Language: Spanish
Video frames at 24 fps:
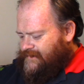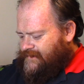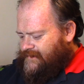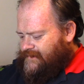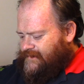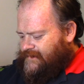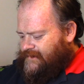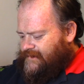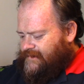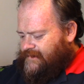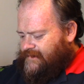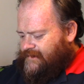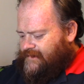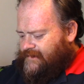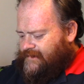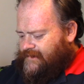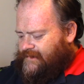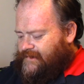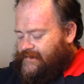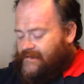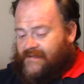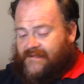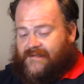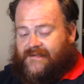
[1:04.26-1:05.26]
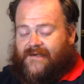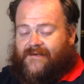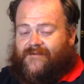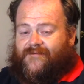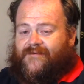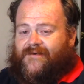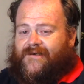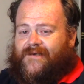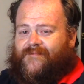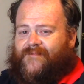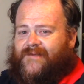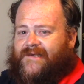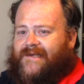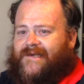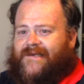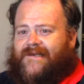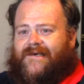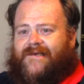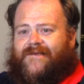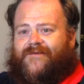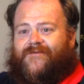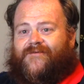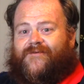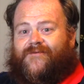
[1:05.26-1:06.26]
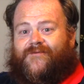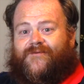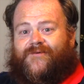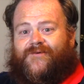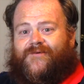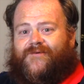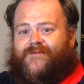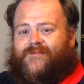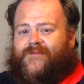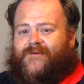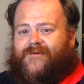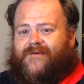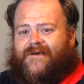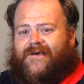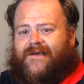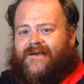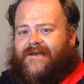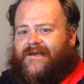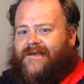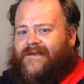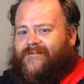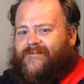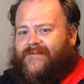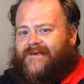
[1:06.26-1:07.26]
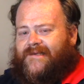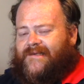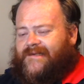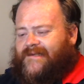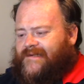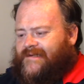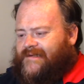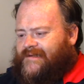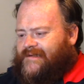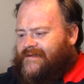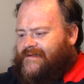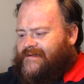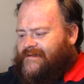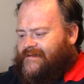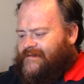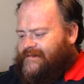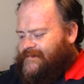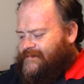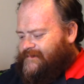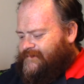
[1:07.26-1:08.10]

y, es algo que me llena de orgullo porque realmente